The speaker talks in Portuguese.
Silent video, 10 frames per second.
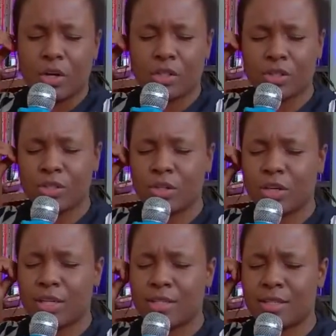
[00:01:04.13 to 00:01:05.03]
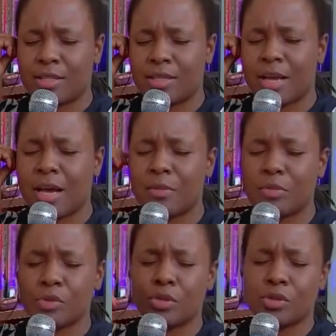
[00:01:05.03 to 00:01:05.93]
Senhor,
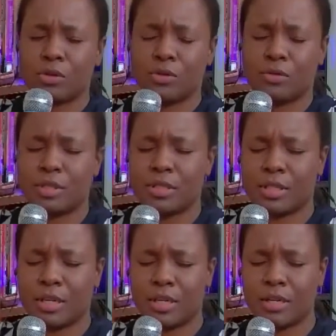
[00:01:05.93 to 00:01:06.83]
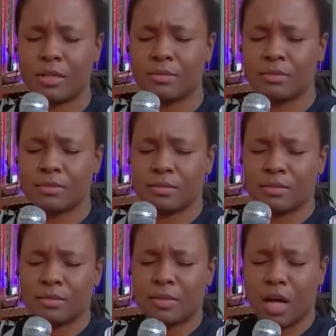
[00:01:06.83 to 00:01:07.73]
ansiamos te oferecer
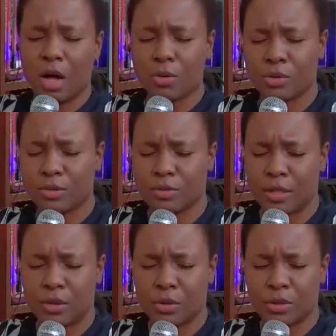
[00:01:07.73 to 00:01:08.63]
algo de valor.